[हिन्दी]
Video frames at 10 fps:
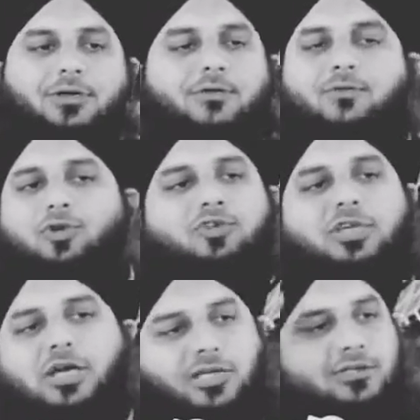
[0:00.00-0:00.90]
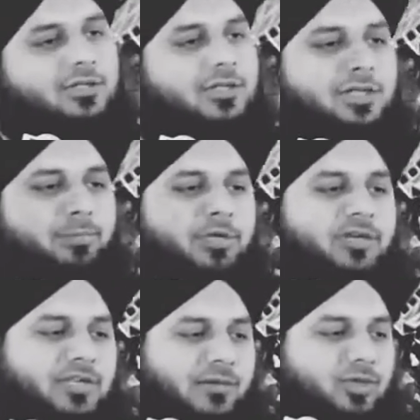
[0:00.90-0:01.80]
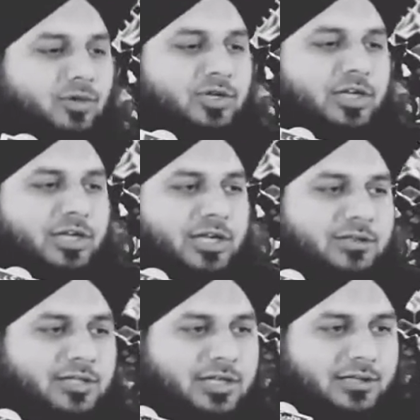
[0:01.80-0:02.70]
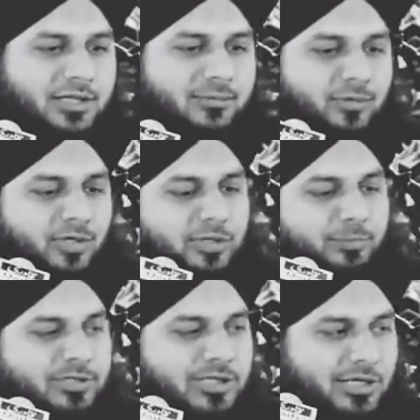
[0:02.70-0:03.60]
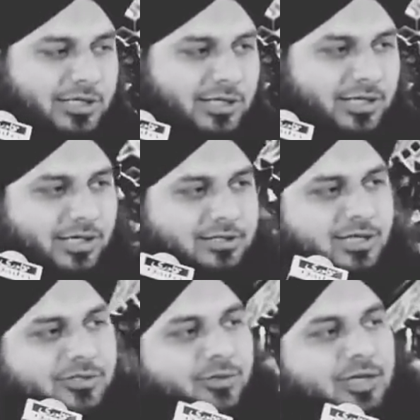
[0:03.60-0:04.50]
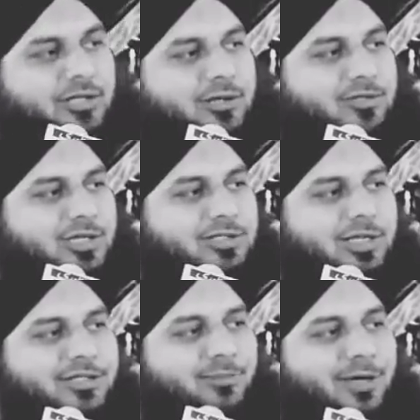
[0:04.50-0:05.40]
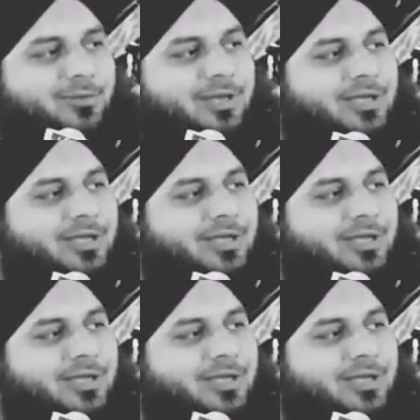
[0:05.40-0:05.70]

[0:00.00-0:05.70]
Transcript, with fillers: वो सारी जिंदगी पीर साहब नौकरी कराते रहते हैं मुरीद पे चढ़ जाए ना कर्जा तो कहते हैं उसका जाति मामला